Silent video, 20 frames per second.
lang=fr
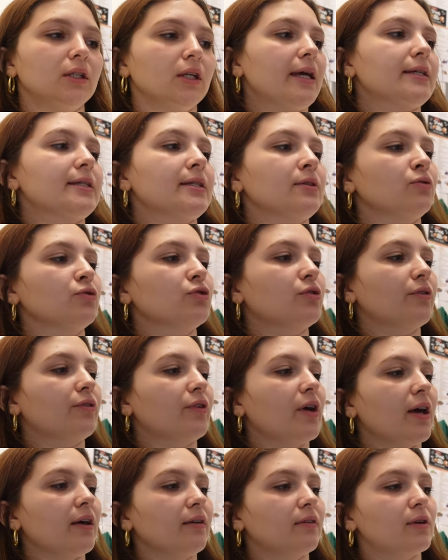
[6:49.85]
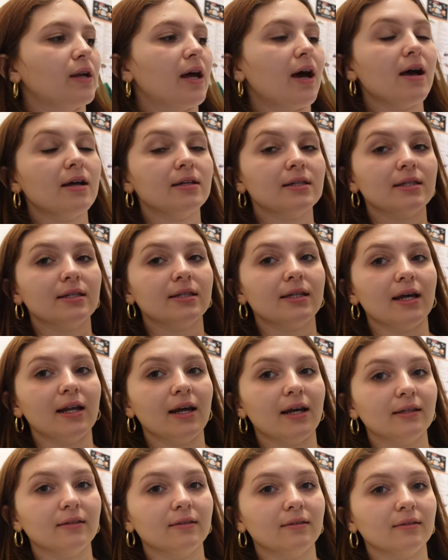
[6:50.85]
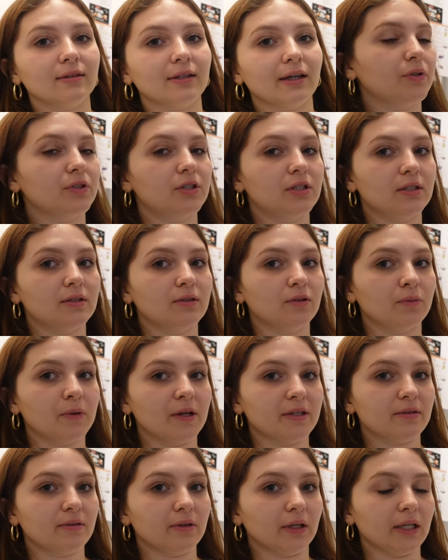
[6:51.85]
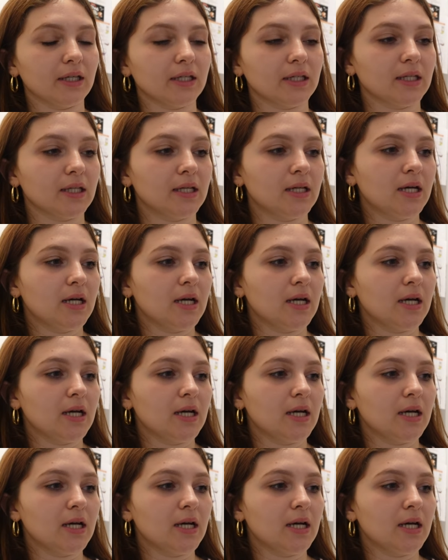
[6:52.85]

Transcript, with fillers: Et sinon, je vais faire de la salade, petite tomate cerise,